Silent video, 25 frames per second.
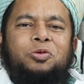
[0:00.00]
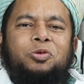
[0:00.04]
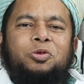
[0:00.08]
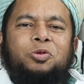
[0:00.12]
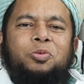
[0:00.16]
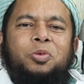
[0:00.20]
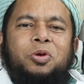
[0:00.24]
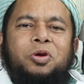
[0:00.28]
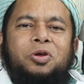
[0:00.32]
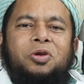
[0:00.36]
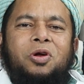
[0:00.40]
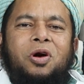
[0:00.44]
একটু
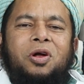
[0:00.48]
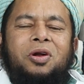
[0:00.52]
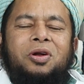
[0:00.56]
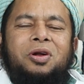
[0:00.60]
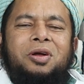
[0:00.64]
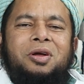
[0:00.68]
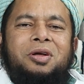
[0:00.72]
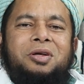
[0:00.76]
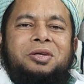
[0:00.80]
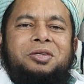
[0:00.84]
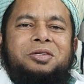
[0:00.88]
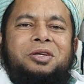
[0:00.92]
উদ্বিগ্ন হন
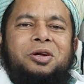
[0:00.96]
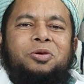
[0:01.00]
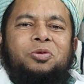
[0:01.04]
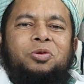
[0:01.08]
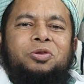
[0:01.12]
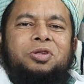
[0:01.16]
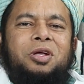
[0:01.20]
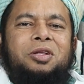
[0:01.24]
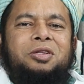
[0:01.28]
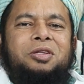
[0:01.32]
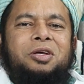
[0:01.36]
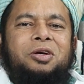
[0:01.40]
যে
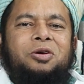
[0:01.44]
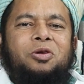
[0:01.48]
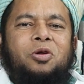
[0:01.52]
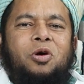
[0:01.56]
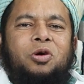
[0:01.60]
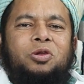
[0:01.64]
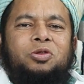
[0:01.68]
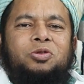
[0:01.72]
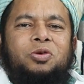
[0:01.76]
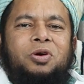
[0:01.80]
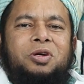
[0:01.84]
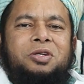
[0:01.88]
কোথা থেকে
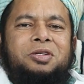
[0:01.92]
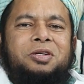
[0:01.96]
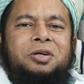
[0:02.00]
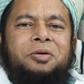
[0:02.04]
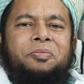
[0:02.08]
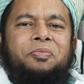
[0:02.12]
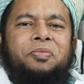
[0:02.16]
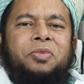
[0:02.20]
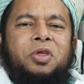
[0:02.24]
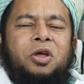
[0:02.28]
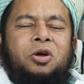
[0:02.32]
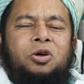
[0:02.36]
রক্ত আসে
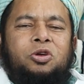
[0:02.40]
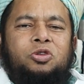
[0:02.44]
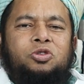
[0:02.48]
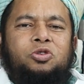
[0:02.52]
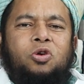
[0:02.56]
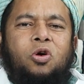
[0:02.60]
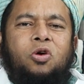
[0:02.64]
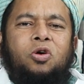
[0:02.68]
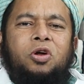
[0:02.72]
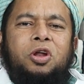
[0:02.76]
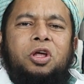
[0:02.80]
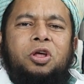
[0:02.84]

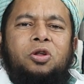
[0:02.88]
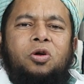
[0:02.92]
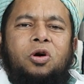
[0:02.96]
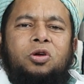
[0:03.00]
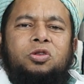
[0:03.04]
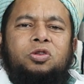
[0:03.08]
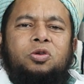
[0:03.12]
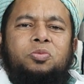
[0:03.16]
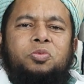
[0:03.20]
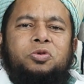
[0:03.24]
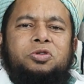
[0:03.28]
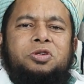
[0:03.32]
যখনই
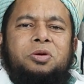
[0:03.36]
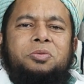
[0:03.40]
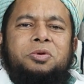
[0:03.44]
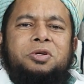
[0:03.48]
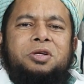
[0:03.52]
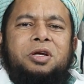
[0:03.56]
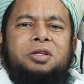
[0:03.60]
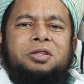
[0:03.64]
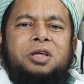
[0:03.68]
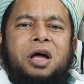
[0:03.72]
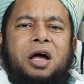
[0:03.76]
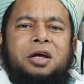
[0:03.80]
রক্ত
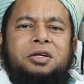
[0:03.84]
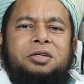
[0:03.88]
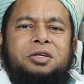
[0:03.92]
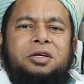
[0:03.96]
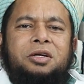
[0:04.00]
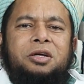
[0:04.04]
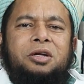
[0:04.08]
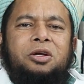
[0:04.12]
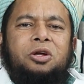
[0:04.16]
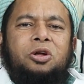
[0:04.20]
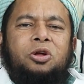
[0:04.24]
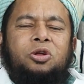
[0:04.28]
প্রস্রাবের সাথে
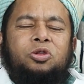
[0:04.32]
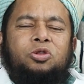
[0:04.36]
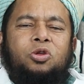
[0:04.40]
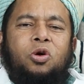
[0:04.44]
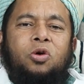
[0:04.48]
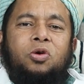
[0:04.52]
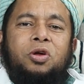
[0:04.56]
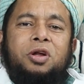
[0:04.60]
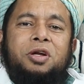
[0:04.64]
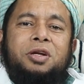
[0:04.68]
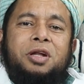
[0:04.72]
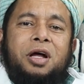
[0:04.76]
আসে
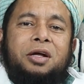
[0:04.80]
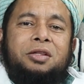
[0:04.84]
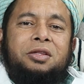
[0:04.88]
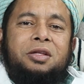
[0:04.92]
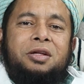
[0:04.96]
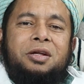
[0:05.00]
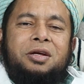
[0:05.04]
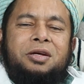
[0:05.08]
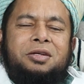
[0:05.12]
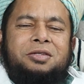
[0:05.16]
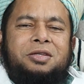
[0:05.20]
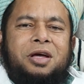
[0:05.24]
তখনই
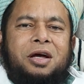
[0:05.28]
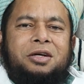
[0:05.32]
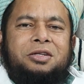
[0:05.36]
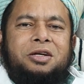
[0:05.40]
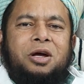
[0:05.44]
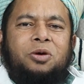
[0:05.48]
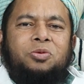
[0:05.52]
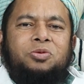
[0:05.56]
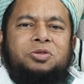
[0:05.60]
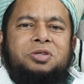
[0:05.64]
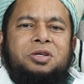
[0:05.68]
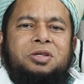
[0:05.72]
ডাক্তারের কাছে
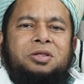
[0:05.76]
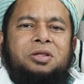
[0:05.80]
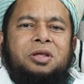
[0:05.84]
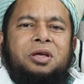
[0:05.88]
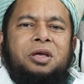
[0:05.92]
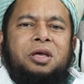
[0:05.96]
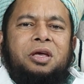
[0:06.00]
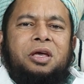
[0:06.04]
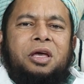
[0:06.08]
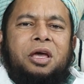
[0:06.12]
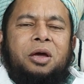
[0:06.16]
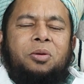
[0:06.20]
আসা উচিত
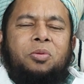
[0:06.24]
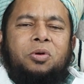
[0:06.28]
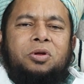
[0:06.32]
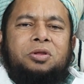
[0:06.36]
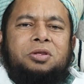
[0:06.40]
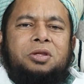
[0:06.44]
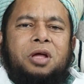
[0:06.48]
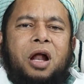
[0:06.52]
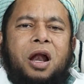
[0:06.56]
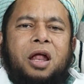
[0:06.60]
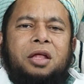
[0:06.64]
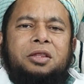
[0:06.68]
এবং
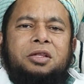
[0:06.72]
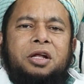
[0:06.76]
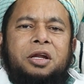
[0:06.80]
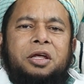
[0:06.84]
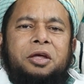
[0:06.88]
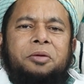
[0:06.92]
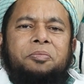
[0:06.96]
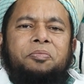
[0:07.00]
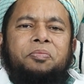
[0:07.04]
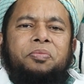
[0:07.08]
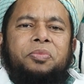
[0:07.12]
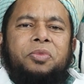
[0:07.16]

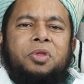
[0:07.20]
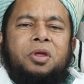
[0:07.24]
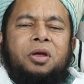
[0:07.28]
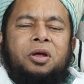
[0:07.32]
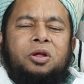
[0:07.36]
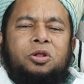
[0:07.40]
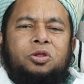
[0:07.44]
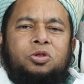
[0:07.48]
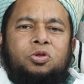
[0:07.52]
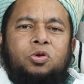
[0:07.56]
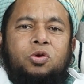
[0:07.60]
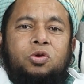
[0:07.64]
তাড়াতাড়ি
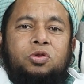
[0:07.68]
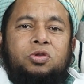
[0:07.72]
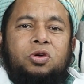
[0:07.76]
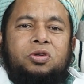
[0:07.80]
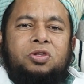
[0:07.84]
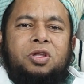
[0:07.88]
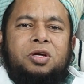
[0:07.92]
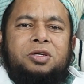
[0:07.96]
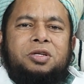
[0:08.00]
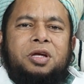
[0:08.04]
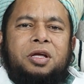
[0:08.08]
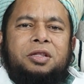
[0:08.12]

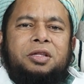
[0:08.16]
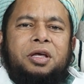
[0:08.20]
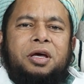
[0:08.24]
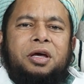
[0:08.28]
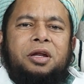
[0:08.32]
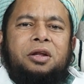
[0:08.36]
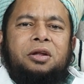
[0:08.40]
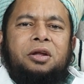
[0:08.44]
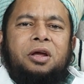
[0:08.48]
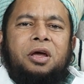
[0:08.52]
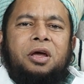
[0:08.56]
দ্রুততার সাথে